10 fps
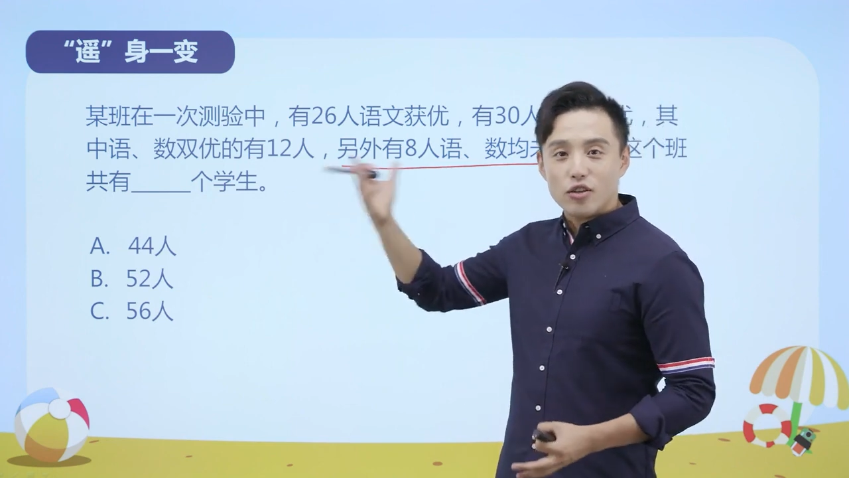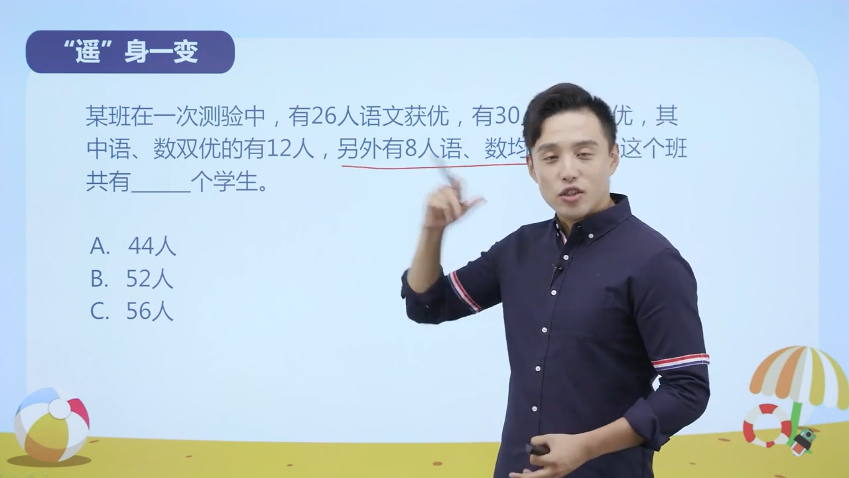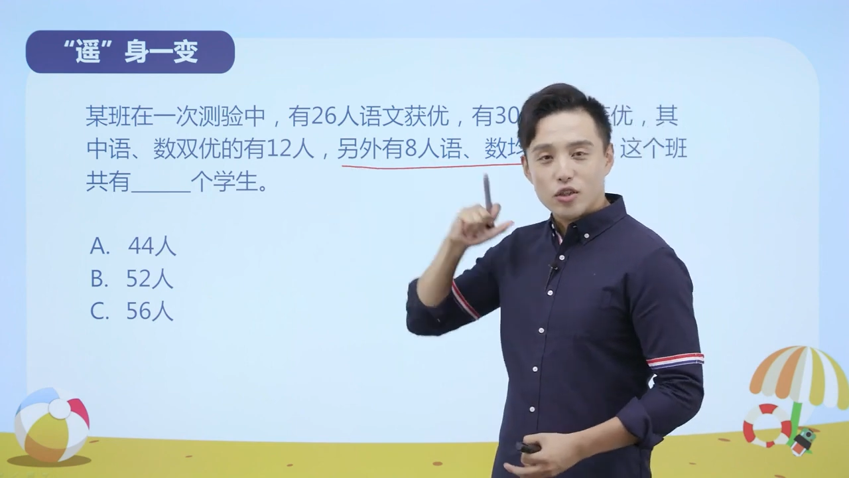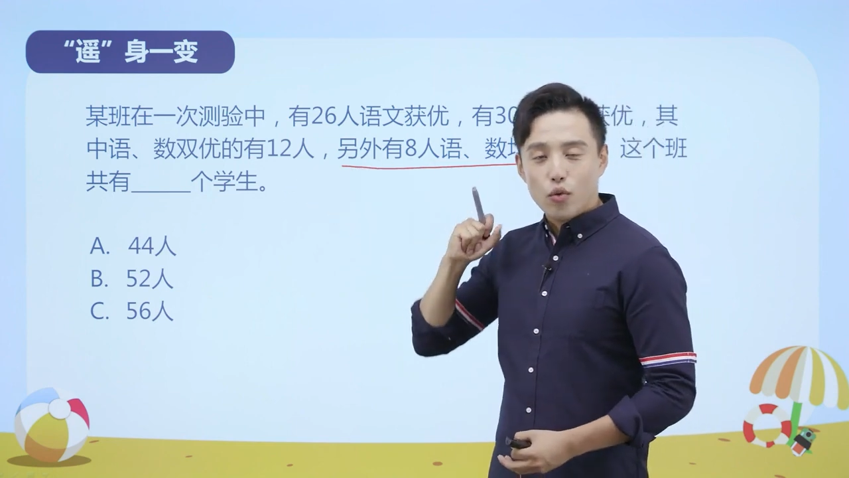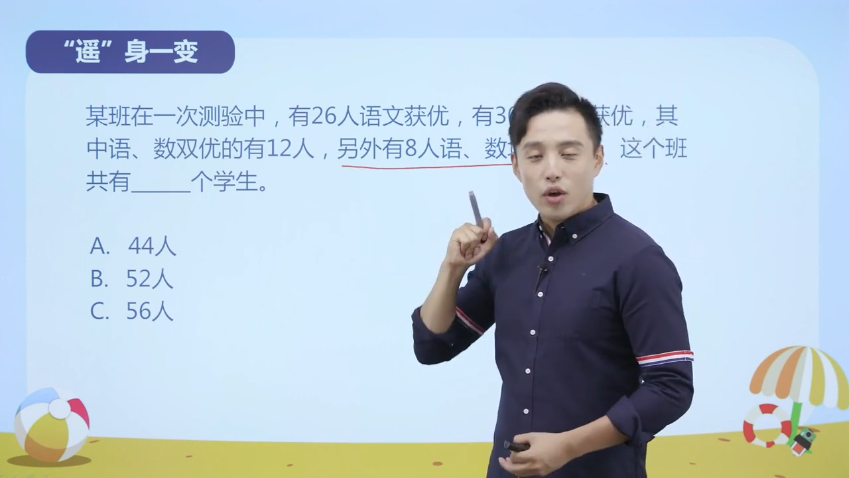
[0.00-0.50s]

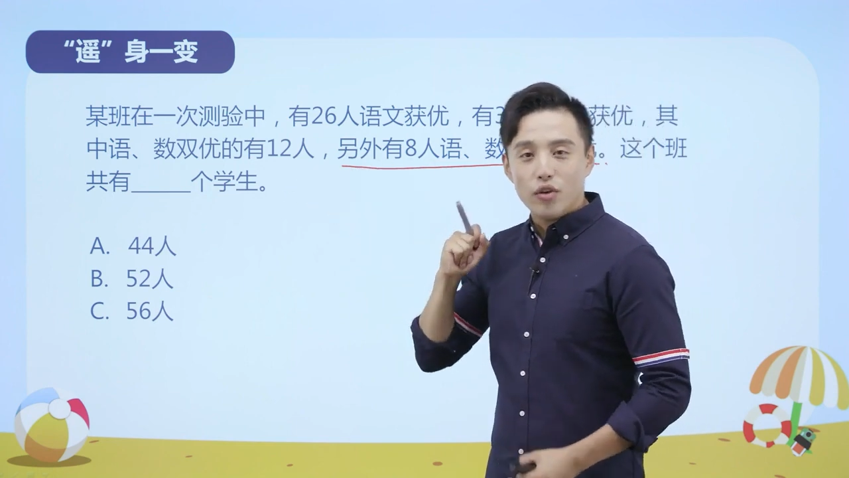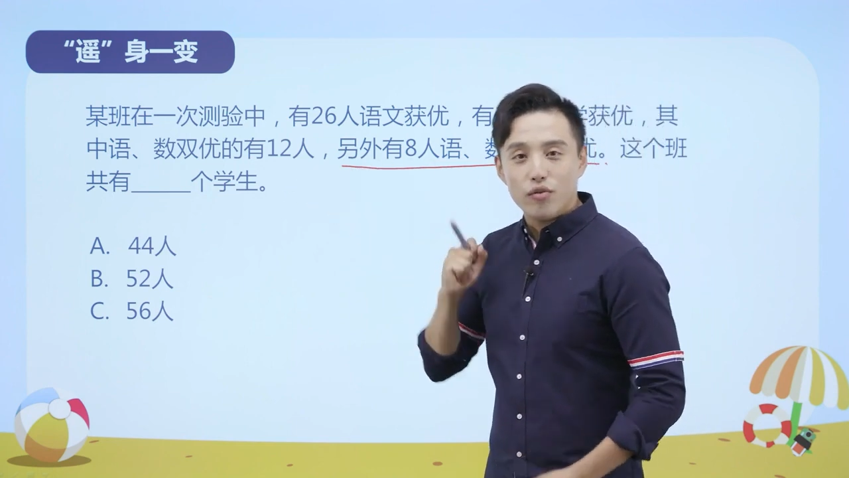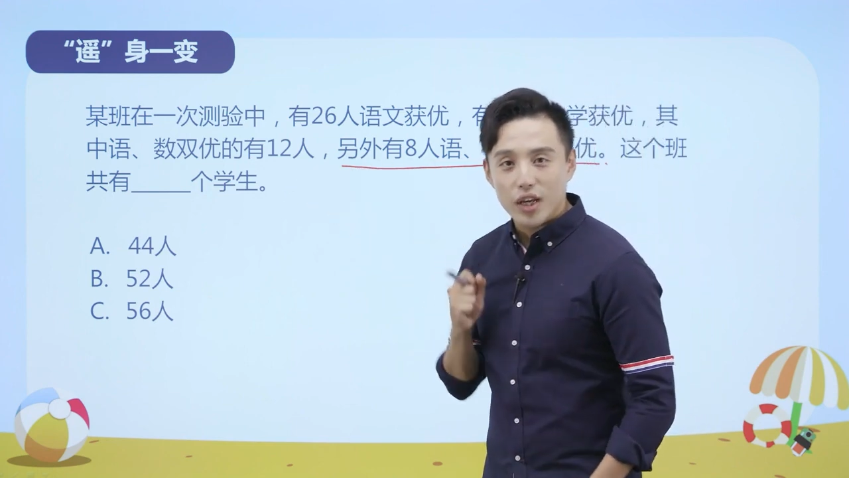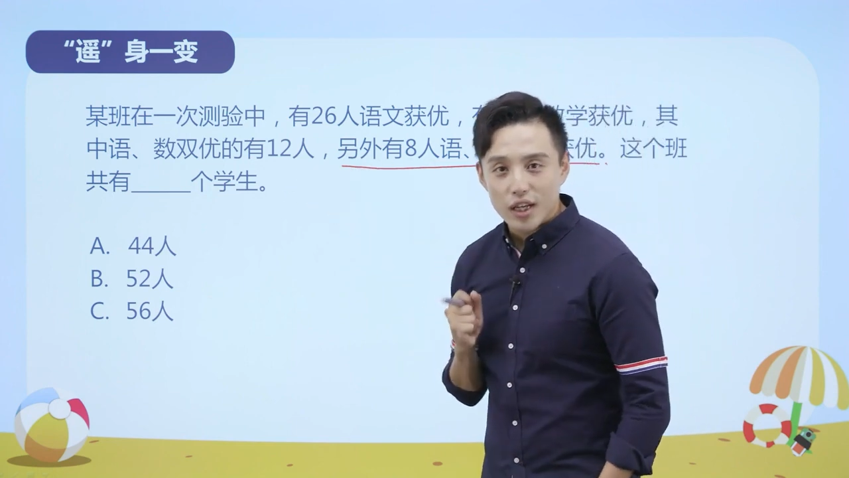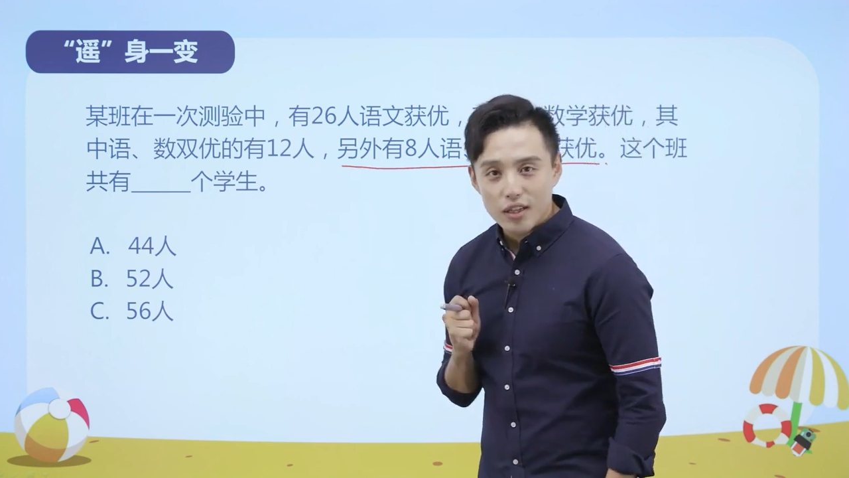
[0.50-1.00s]
师会
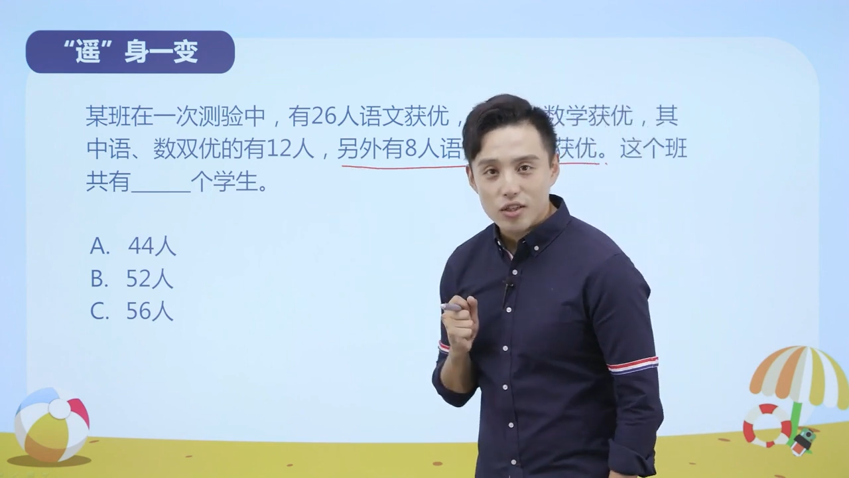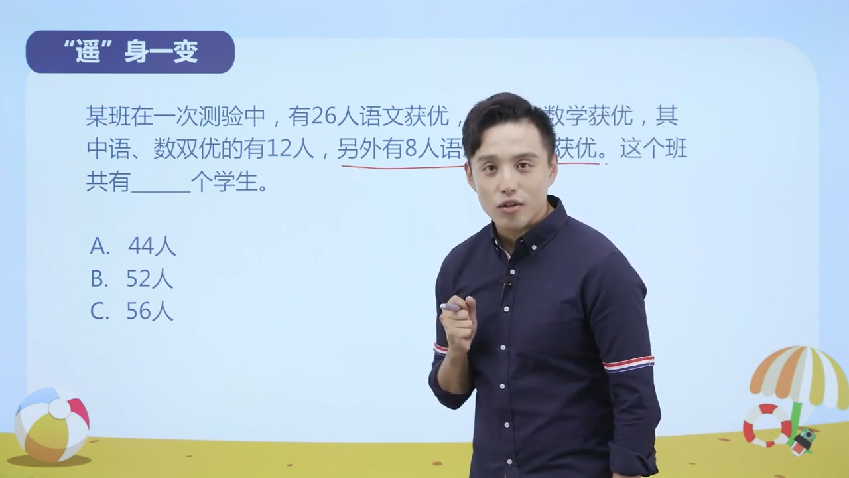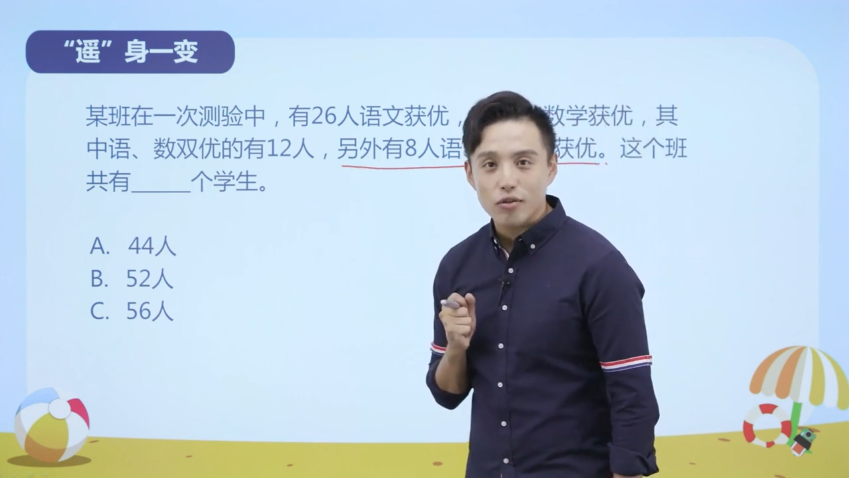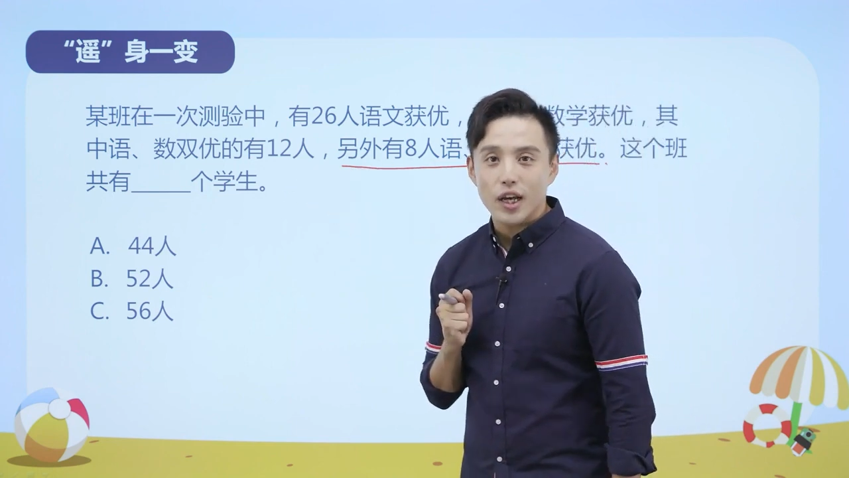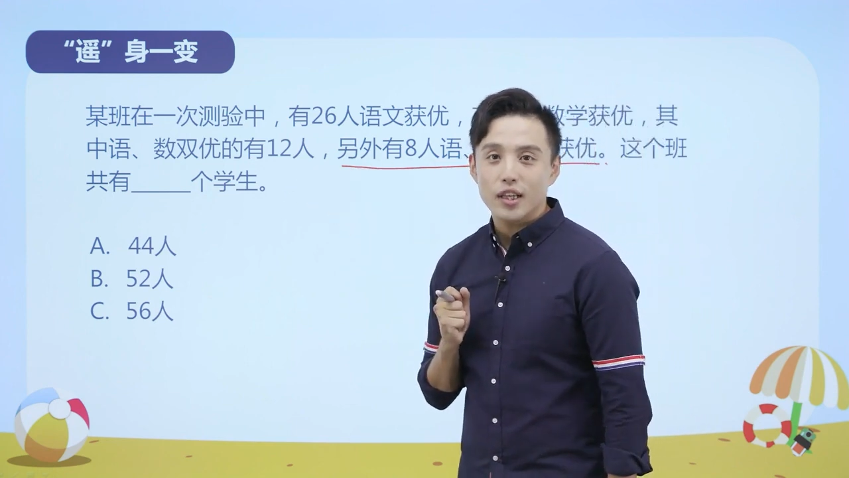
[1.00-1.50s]
语言的时
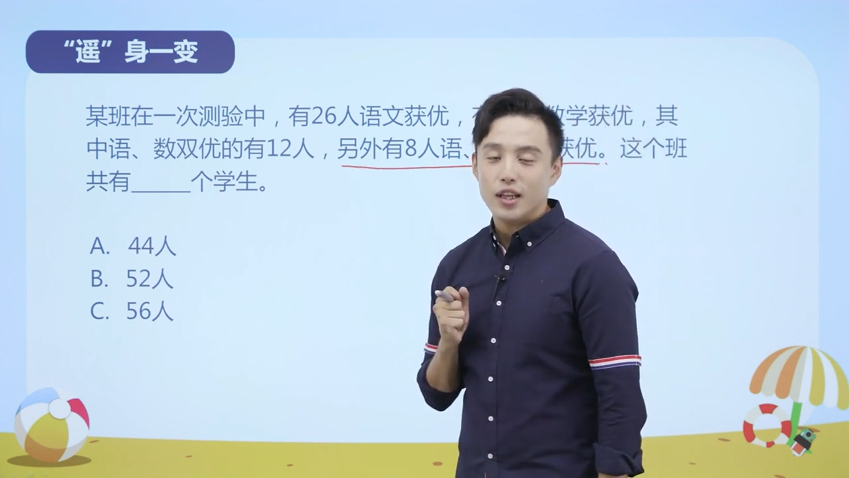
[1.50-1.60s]
候呢，